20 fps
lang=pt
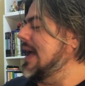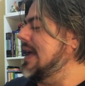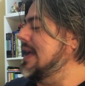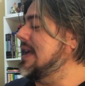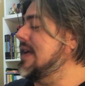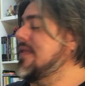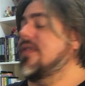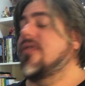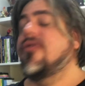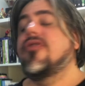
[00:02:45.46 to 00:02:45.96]
E
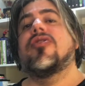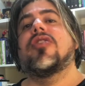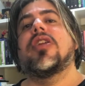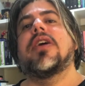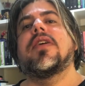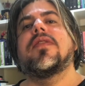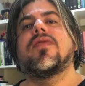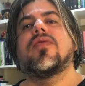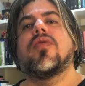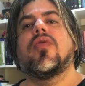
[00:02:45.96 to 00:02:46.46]
esses
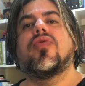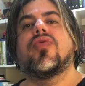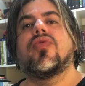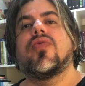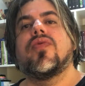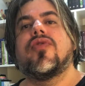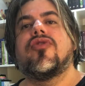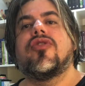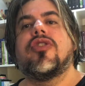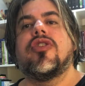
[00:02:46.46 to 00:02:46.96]
três
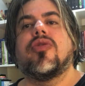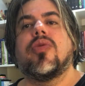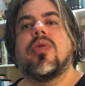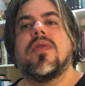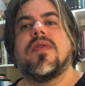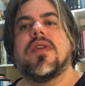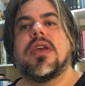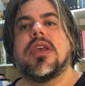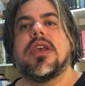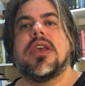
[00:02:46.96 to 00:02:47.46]
outros
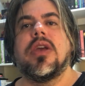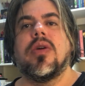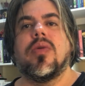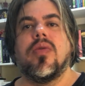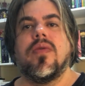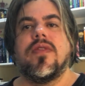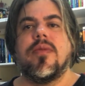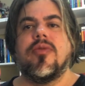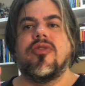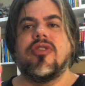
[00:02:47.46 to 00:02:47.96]
títulos aqui, inclusive,